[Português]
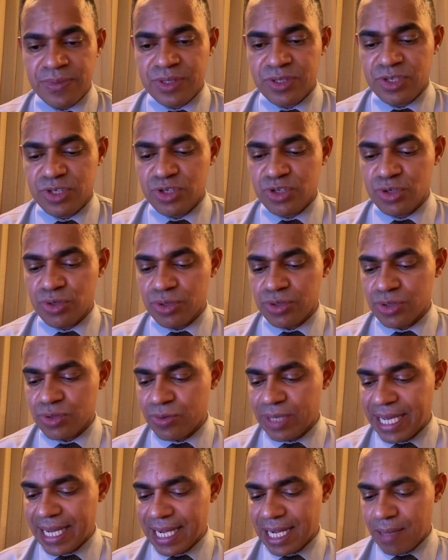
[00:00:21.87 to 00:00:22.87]
de
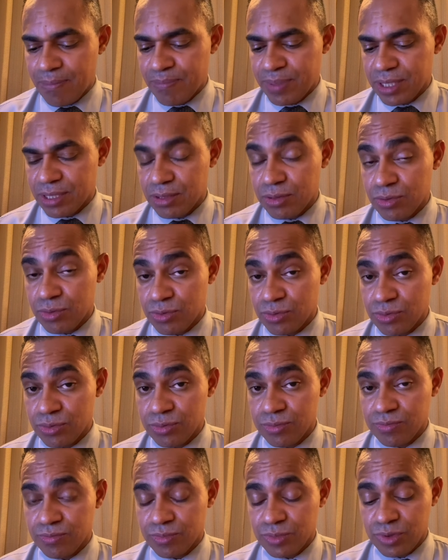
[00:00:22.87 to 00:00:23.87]
Josué capítulo
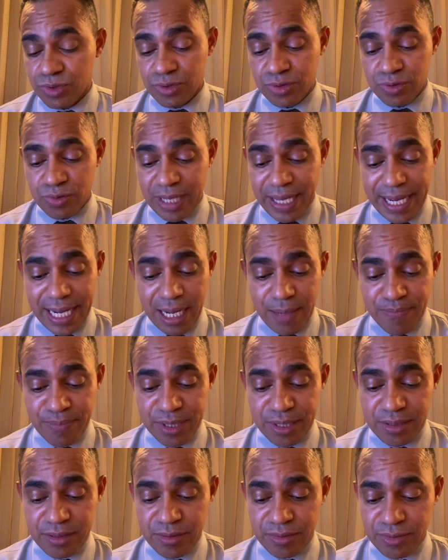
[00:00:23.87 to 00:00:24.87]
1, Josué
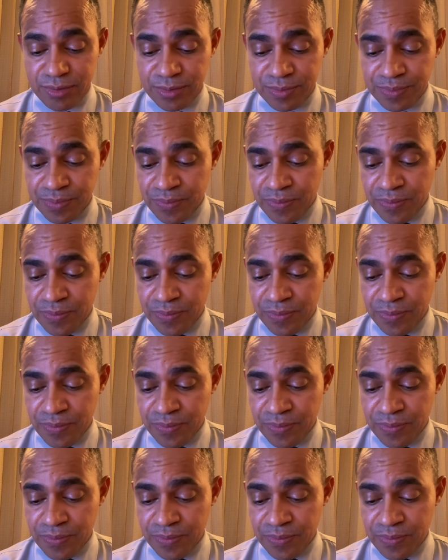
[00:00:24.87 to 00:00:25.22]
capítulo 1,